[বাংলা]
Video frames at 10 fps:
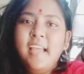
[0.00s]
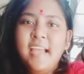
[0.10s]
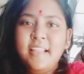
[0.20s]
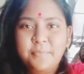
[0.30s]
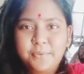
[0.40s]

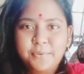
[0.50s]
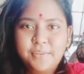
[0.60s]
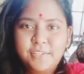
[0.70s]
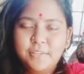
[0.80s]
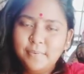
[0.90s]
হ্যালো
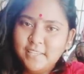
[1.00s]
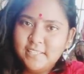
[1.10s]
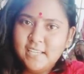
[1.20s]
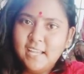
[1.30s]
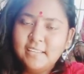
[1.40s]
বন্ধুরা সবাইকে
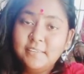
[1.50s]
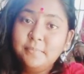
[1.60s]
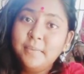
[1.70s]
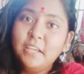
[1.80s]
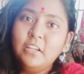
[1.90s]

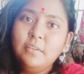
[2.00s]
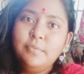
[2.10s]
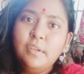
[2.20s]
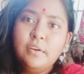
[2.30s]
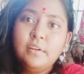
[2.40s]
স্বাগতম বেঙ্গলি
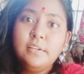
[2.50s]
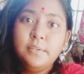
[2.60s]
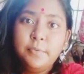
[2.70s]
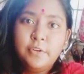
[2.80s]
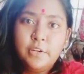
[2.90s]
ব্লগার
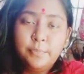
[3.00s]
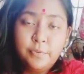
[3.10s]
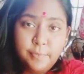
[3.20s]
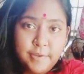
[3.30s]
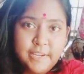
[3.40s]
কর্নার
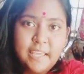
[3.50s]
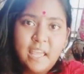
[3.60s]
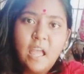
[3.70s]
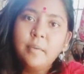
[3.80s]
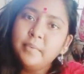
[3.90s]
পরিবারে
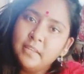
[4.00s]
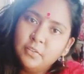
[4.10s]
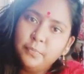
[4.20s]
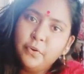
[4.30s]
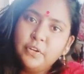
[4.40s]
আমি
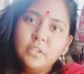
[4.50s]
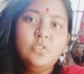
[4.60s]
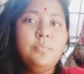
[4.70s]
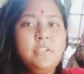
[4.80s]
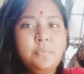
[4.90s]
ঋতপর্ণা
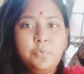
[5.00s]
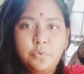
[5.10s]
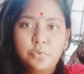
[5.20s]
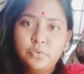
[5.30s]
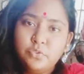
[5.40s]
তোমাদের
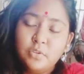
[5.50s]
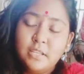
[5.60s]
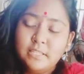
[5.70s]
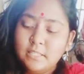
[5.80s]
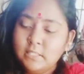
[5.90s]
বন্ধু
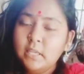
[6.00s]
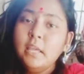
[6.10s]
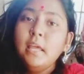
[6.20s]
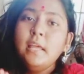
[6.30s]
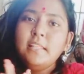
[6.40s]
চলে এসেছি
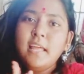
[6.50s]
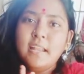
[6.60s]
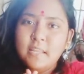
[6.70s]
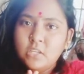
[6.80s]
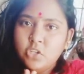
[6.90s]

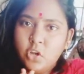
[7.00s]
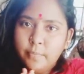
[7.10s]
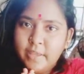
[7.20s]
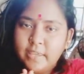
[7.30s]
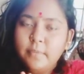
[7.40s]
তার আগে
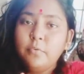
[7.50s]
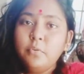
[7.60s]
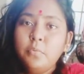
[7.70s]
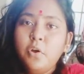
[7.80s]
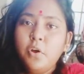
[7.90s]
সবাইকে
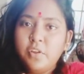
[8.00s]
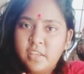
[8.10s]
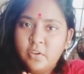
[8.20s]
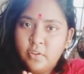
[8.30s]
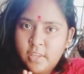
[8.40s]
বলবো
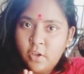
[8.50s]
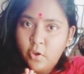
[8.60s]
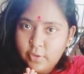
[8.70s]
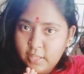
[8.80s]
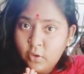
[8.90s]
অনেক অনেক
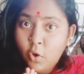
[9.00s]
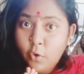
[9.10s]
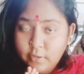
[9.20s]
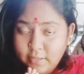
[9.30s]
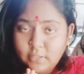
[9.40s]
অনেক
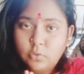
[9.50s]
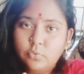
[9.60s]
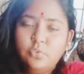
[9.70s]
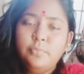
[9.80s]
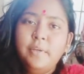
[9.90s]
অনেক
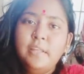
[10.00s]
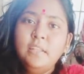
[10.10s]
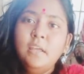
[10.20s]
ধন্যবাদ